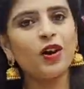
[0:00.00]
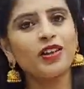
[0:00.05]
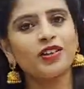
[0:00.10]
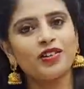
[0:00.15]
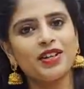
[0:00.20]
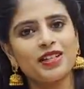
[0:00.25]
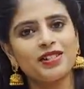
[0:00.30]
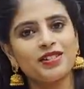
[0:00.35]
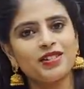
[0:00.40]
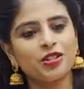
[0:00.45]

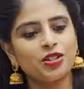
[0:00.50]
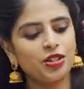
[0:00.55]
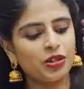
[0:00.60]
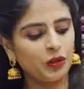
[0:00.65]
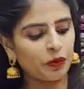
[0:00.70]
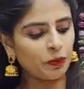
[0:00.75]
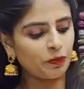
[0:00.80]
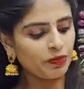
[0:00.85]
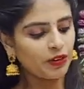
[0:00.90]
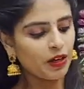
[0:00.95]
కాంట్రాస్ట్
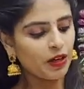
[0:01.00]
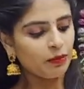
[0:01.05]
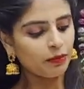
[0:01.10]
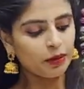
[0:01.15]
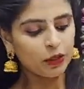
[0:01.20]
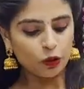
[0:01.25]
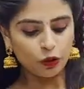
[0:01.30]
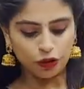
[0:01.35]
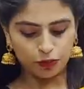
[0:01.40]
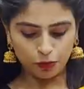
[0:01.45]
ఇచ్చారు
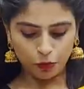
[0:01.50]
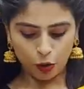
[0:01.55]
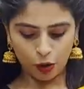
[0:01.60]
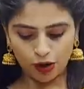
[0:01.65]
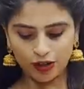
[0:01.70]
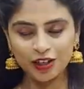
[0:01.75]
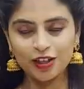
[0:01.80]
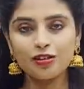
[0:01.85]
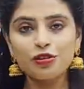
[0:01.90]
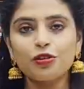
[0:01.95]
బికాస్
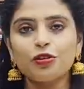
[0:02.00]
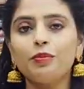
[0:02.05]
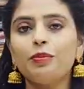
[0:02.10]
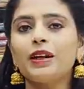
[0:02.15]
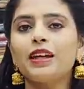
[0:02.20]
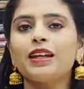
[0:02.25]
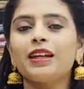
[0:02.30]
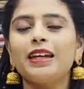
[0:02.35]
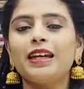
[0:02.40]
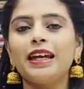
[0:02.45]
బార్డర్స్లో
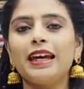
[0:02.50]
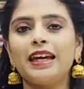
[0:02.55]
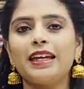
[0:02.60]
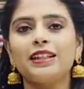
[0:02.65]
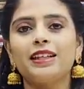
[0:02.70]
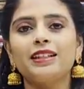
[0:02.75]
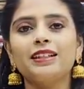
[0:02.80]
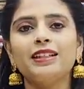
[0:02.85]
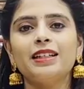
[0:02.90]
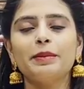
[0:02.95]
మనకి
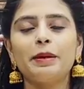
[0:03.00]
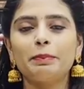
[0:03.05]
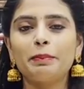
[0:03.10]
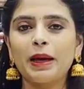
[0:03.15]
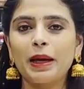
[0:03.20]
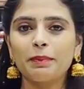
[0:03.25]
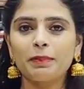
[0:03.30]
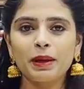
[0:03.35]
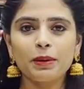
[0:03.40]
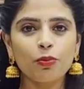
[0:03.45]
ఏదైతే
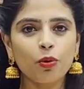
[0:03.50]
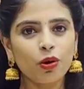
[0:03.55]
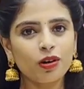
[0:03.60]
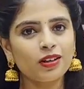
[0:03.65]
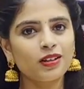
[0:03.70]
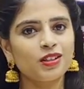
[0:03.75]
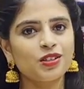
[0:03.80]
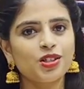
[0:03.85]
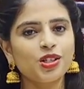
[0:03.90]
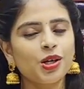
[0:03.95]
పైపింగ్
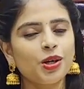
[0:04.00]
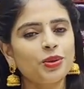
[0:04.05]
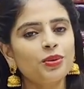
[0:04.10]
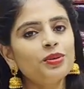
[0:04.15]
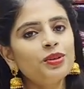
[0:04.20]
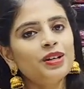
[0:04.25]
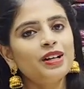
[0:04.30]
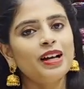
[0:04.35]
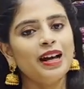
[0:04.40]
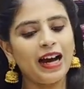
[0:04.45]
బార్డర్ ఇచ్చారో
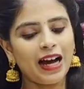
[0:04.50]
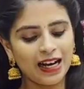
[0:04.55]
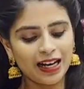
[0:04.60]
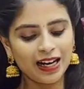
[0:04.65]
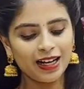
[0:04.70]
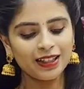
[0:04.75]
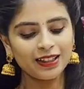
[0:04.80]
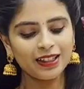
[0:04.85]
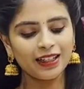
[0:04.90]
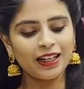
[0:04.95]

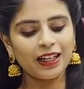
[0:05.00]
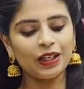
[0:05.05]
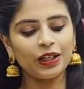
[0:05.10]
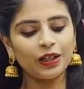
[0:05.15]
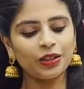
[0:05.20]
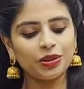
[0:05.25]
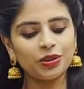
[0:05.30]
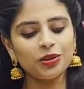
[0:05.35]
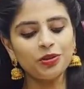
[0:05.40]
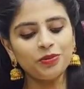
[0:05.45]
అలాంటి
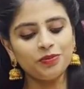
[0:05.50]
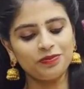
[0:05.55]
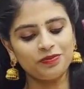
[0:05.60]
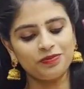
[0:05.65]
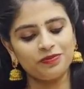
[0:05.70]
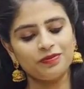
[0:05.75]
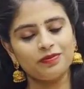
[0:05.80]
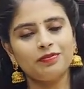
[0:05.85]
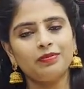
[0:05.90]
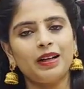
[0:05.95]
కలర్తో
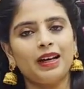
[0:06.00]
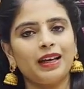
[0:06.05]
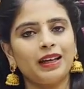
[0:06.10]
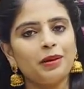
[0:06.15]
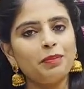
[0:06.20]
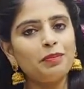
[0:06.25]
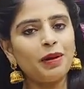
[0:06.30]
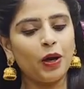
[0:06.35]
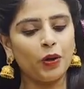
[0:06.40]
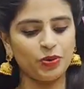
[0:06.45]

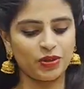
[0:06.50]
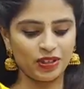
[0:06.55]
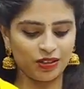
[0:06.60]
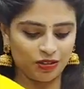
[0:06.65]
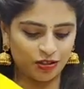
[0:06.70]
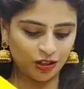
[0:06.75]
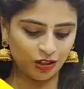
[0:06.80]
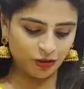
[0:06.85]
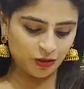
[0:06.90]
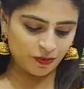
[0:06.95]
మనకి బ్లౌజ్
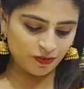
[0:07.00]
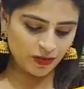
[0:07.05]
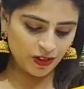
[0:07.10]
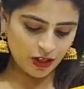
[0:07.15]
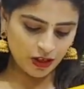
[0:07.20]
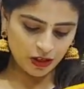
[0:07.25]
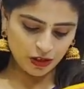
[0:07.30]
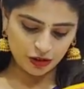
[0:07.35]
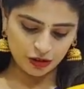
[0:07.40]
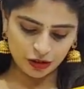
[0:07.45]
ఇచ్చారు
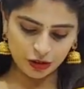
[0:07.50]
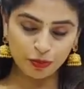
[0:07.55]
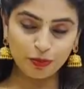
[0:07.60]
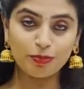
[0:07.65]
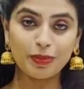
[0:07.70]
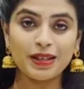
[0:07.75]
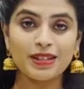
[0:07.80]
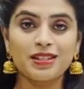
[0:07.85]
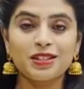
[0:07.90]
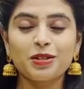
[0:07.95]
సో
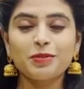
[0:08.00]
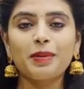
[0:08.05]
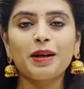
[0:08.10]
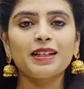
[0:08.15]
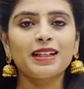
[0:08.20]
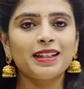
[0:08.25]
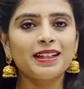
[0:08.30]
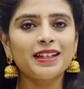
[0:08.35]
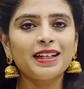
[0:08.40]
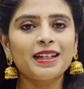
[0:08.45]
బెస్ట్
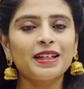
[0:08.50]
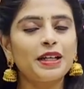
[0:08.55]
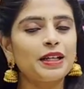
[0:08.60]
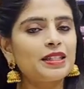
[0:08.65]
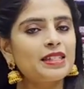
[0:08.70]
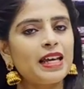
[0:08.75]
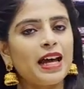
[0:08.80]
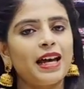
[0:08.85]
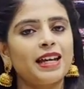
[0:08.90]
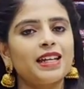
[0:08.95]
పార్ట్ అదే అండి
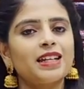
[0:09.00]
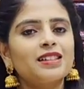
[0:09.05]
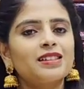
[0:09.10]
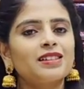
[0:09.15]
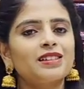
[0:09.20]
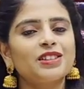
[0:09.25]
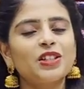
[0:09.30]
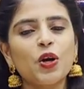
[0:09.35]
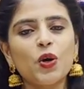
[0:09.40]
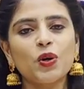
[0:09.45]
శారీ
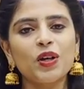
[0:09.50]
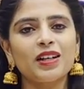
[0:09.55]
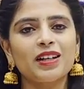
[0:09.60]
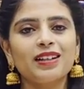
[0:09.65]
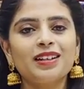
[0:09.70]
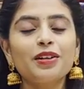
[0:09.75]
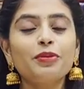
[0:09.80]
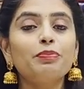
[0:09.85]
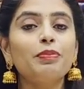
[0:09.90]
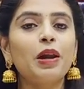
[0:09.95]
అంతా ఒక
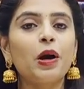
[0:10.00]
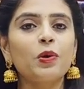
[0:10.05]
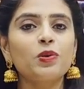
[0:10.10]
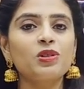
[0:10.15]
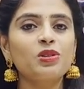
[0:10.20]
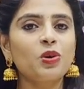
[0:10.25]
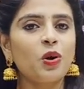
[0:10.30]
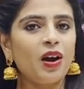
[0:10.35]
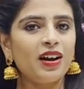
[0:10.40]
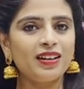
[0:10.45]
కలర్
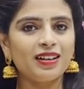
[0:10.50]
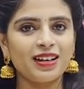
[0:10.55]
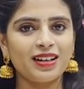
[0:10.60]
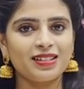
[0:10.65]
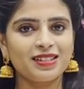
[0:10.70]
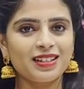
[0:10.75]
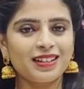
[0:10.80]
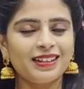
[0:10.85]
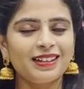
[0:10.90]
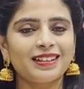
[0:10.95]
బ్లౌజ్
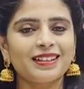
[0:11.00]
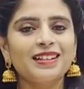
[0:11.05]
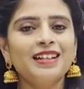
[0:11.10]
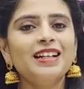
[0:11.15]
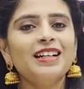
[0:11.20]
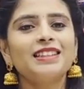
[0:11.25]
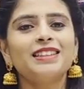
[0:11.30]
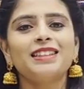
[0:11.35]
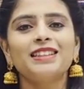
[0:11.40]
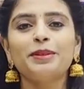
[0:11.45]
కాంట్రాస్ట్ కలర్
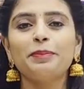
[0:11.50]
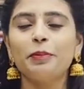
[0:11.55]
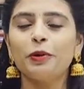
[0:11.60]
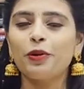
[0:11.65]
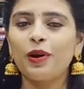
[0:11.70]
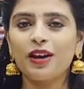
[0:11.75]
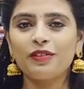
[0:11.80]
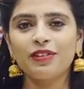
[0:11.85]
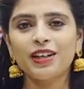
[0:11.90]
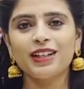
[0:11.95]
ఇప్పుడు
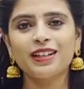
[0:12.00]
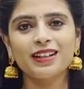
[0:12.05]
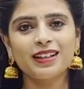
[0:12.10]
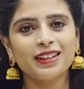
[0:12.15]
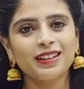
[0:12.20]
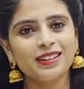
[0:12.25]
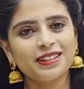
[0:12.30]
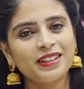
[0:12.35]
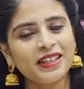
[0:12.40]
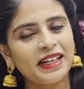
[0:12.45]
అవే
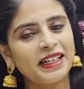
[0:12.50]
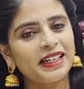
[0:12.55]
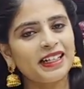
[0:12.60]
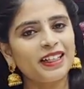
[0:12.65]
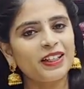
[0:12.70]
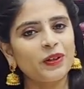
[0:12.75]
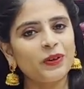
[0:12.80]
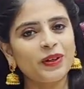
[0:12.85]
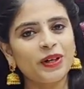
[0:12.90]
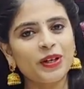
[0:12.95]
కదా ట్రెండింగ్లో